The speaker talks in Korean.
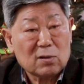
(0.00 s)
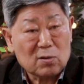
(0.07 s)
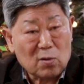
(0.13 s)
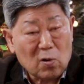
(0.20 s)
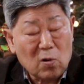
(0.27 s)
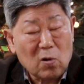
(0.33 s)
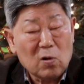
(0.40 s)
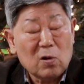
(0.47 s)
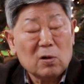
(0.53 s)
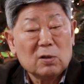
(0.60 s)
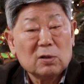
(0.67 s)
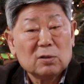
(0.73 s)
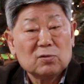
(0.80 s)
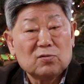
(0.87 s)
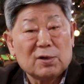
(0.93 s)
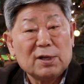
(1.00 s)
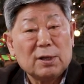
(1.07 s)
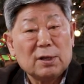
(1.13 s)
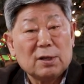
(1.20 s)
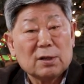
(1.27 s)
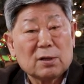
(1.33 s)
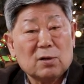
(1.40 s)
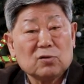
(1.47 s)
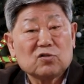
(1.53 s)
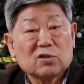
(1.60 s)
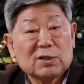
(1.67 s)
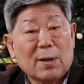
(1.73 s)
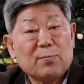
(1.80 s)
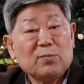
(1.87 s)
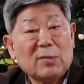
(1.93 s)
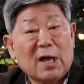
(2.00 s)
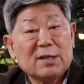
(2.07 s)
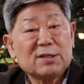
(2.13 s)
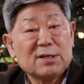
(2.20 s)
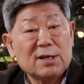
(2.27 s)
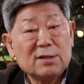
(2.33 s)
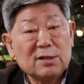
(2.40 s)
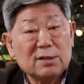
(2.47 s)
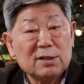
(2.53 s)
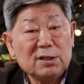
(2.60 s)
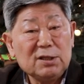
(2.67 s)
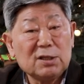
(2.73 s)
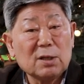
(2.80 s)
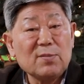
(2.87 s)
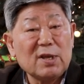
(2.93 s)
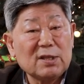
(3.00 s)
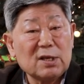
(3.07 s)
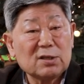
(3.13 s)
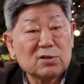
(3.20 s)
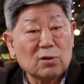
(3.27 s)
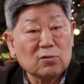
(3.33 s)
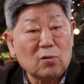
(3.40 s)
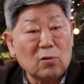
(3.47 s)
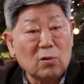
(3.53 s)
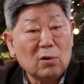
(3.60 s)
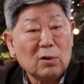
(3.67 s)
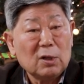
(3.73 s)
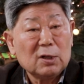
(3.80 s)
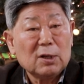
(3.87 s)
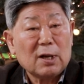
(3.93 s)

그로 우리 건축 3단체는 이 점에 대해서도